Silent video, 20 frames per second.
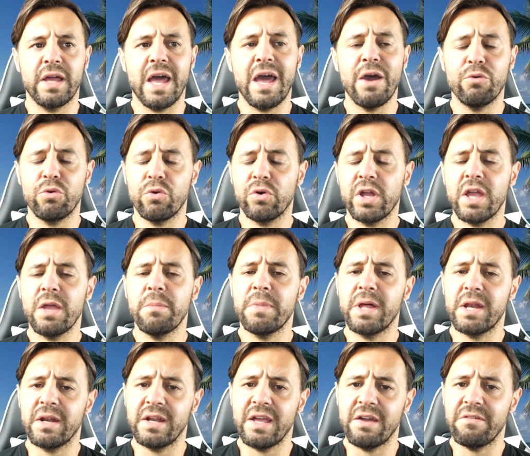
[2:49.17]
eh,
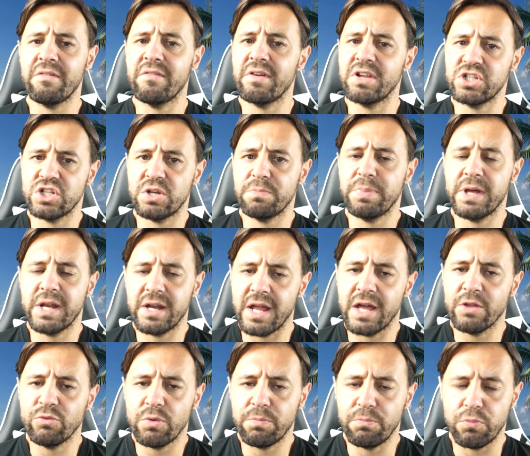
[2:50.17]
Eurogamer ne aveva già
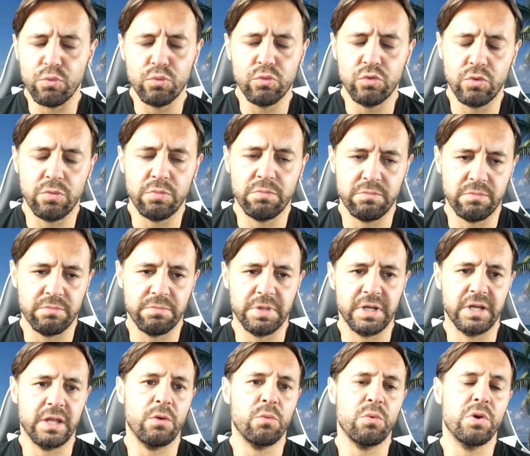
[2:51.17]
parlato appunto
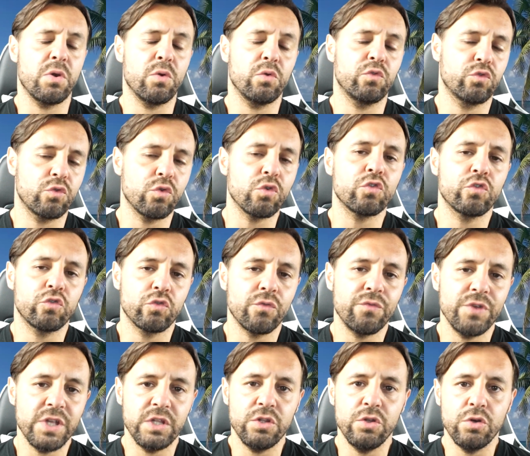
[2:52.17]
perché quello scorso
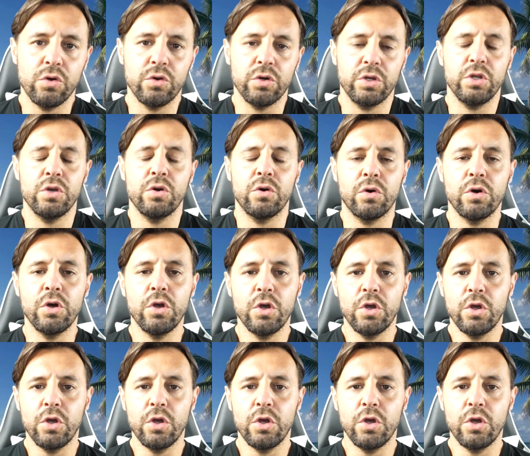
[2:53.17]
video io